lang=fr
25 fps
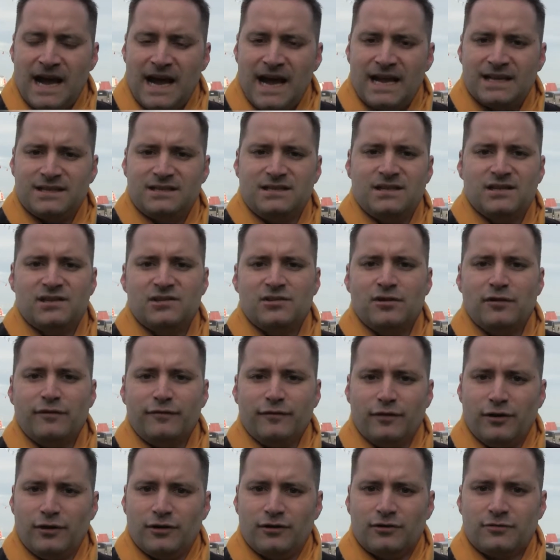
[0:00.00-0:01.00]
à
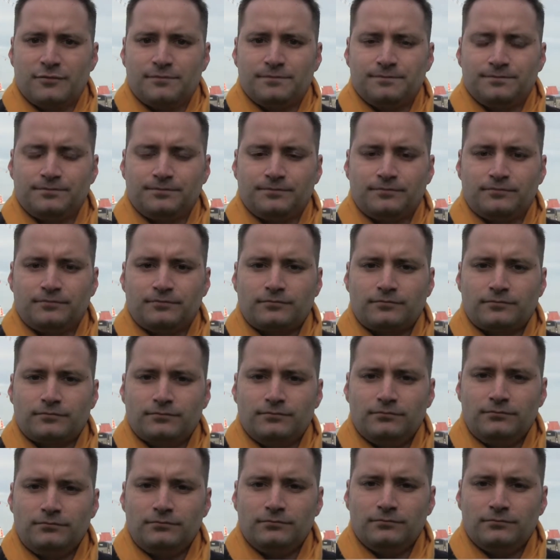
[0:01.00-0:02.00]
19h.